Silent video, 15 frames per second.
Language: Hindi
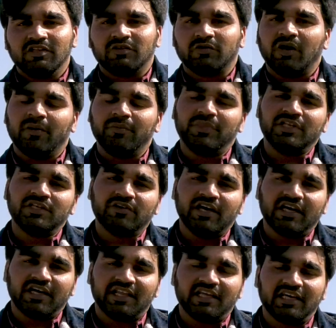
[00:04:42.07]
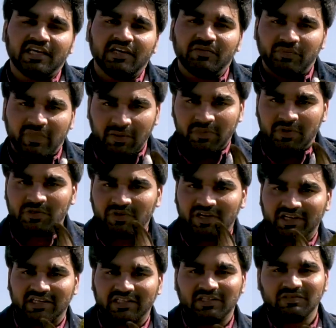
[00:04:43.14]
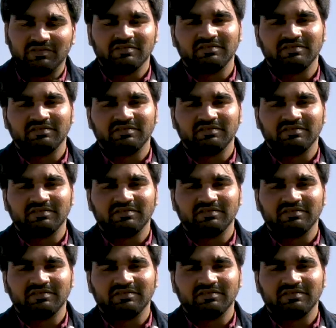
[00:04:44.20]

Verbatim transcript: तो आप भी इंजॉय करेंगे मैं भी इंजॉय करता हूँ